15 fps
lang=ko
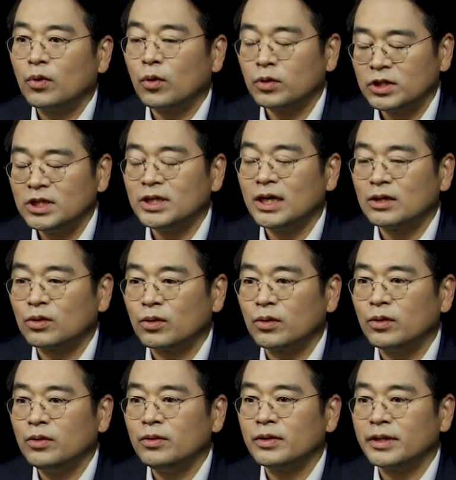
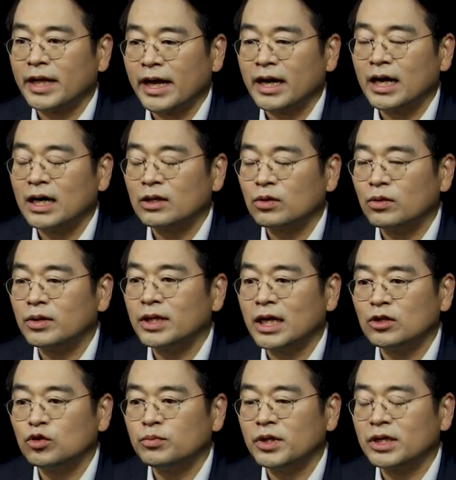혹시라도 내가 또는
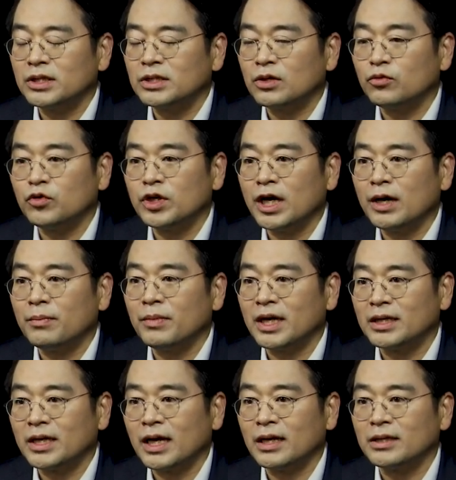내 주변에서
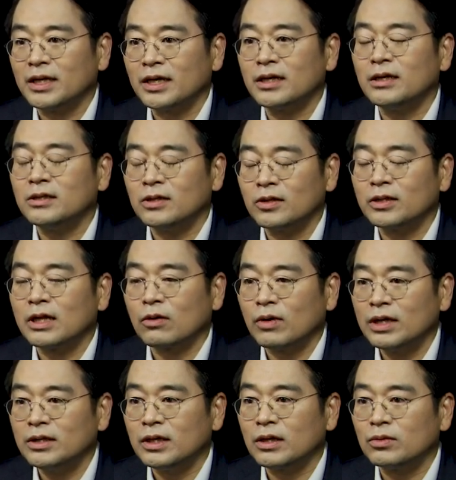위암에 대한 얘기를
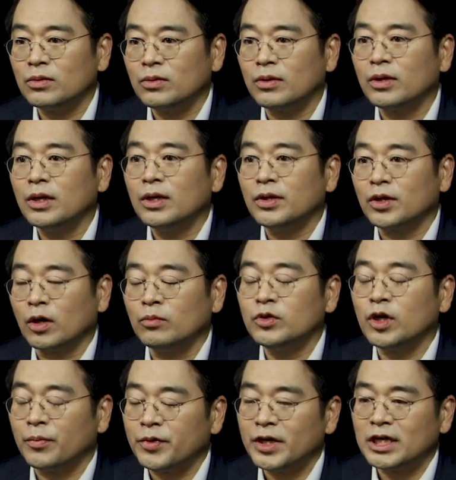들었다고 하더라도
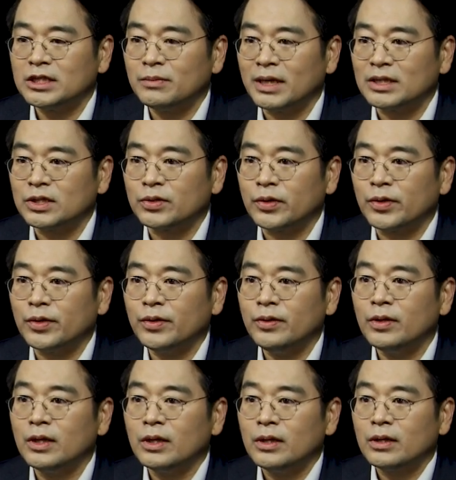너무 염려하지
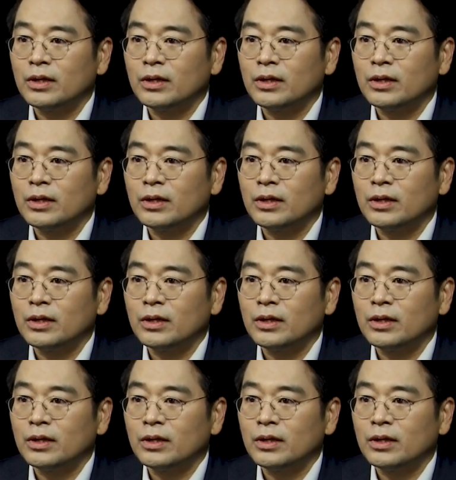마시고